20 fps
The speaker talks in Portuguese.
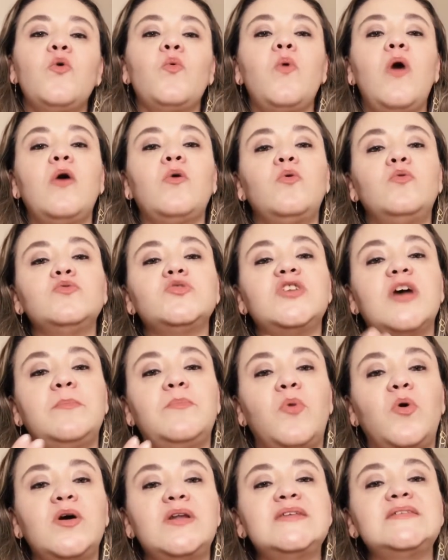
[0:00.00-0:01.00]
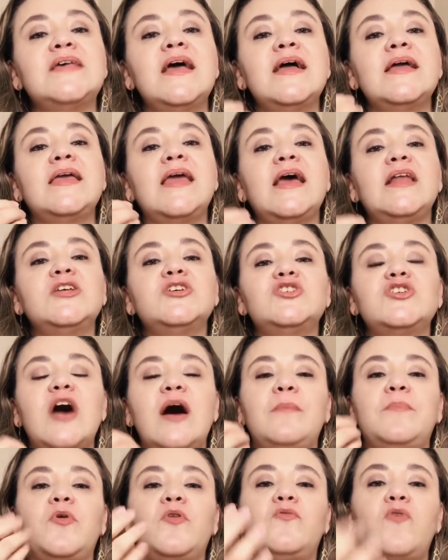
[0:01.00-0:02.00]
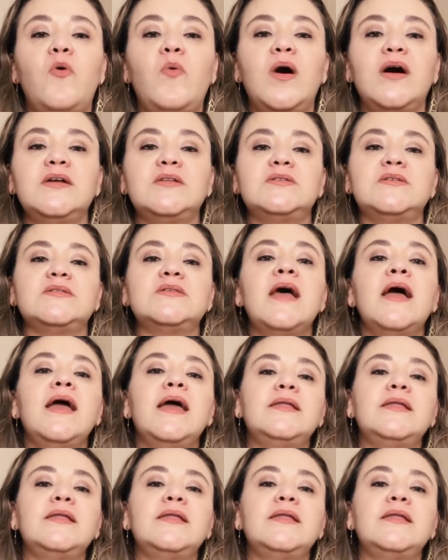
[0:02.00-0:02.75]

com alguns sabores que ele já provou antes.